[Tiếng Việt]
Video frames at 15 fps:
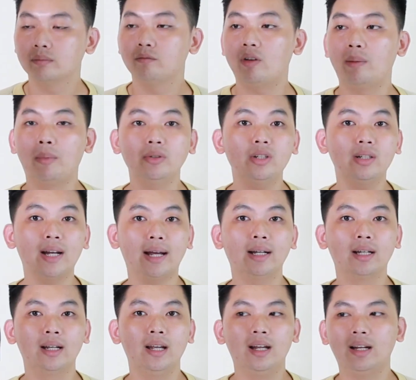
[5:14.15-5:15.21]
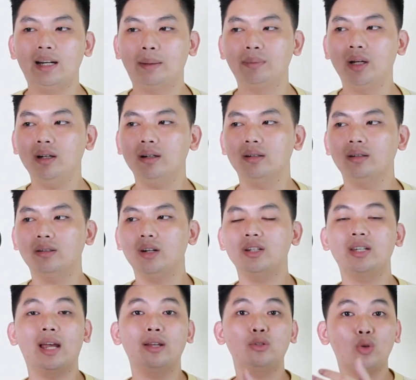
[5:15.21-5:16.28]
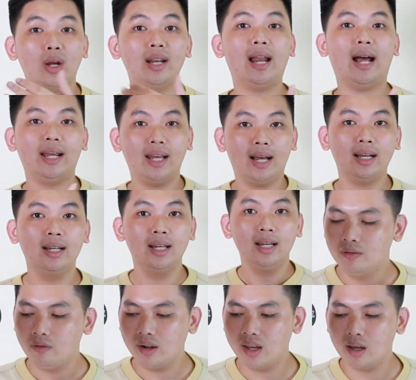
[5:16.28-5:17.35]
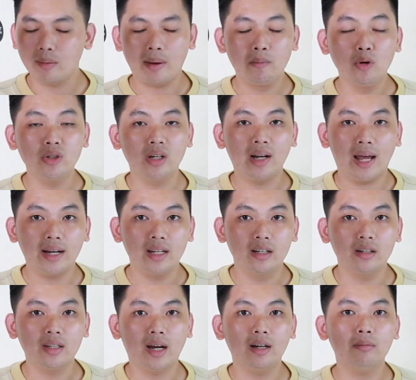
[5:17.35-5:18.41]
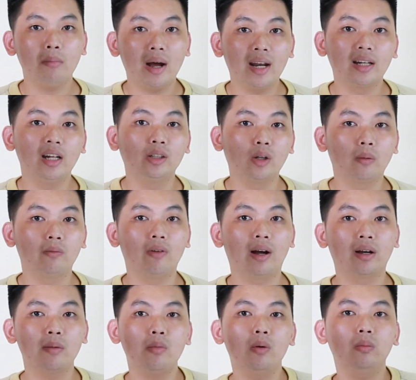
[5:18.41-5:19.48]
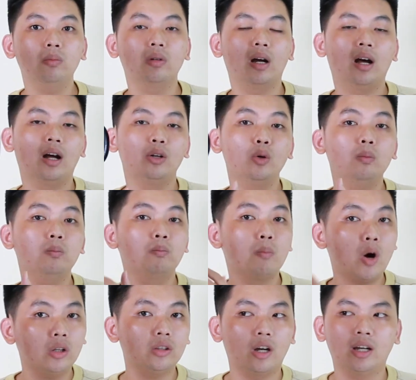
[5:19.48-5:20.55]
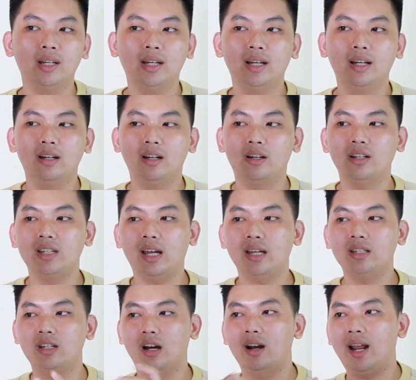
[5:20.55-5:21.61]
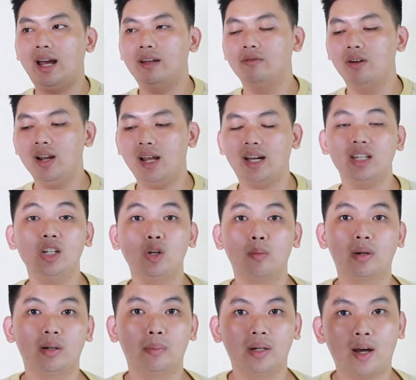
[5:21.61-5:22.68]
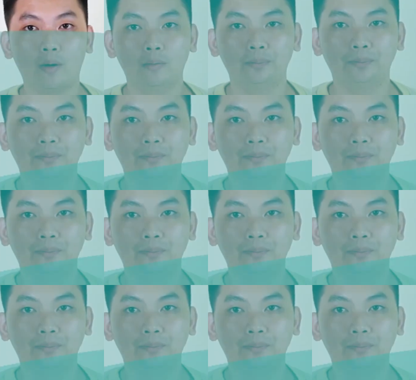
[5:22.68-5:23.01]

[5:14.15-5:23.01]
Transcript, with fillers: và mod chức năng lập tức nó sẽ xoay lại ha. Và khi các bạn muốn trở lại thì cứ nhấn 3 lần liên tục vào cái nút mod thôi thì nó sẽ trở lại với lại cái chế độ mặc định ban đầu.